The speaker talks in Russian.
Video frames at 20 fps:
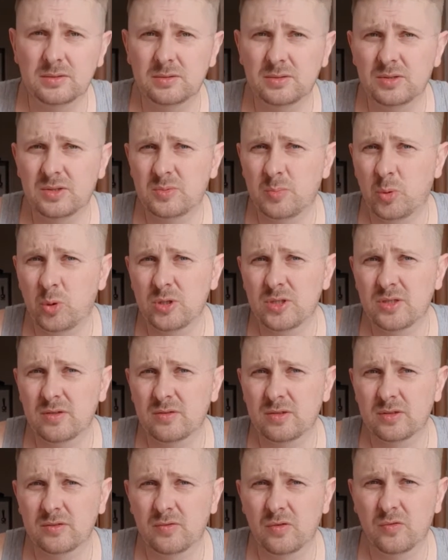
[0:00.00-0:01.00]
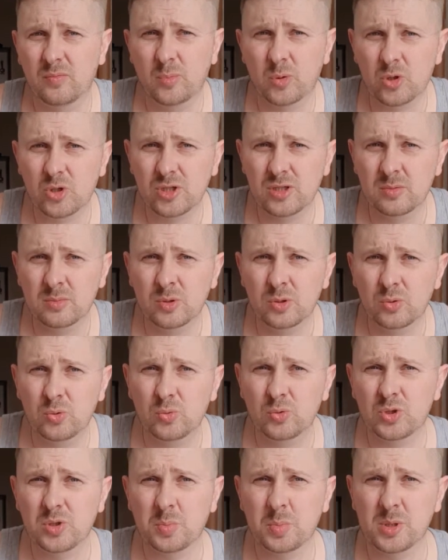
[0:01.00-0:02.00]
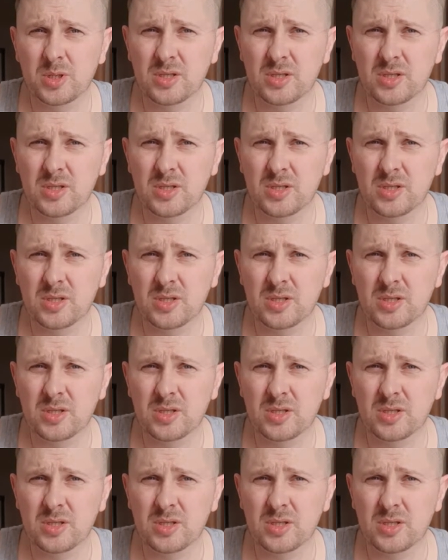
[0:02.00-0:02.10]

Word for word: Использовал его в прошлом году уже по